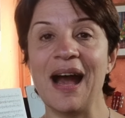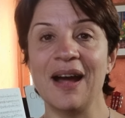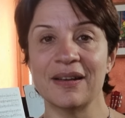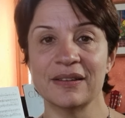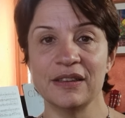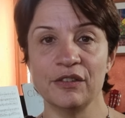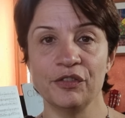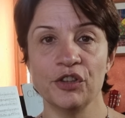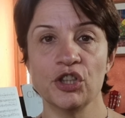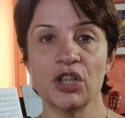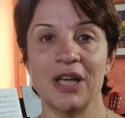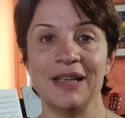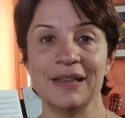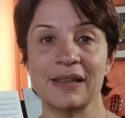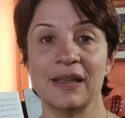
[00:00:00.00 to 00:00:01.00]

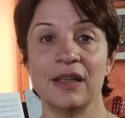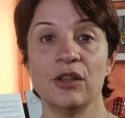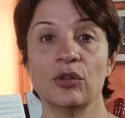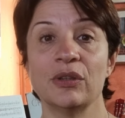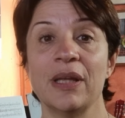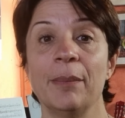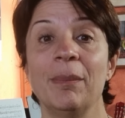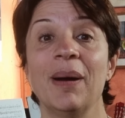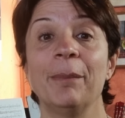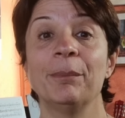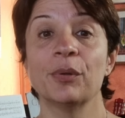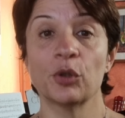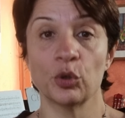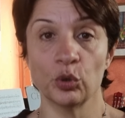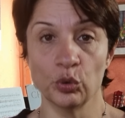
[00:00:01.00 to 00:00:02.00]
artificiale che io debba
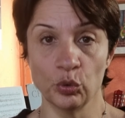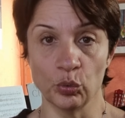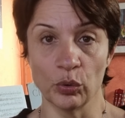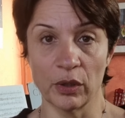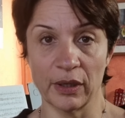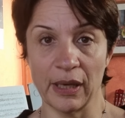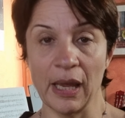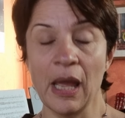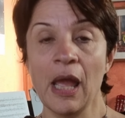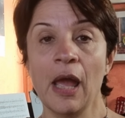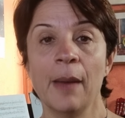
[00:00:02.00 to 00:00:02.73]
produrre,